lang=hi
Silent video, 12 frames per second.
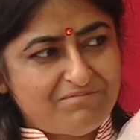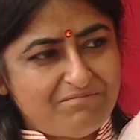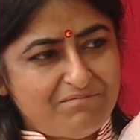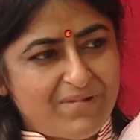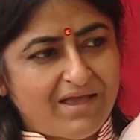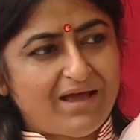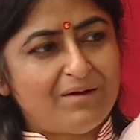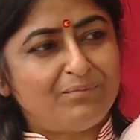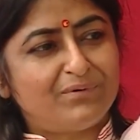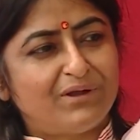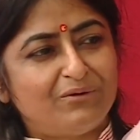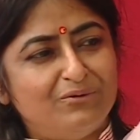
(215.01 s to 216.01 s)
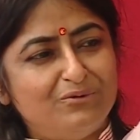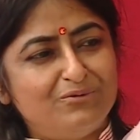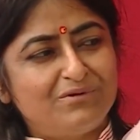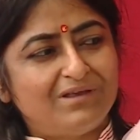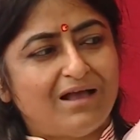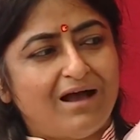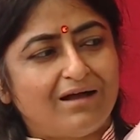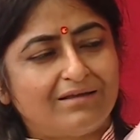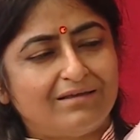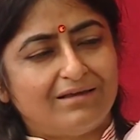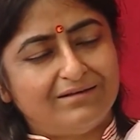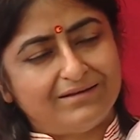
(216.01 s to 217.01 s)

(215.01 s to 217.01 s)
मैं अपने गुरु की आज्ञा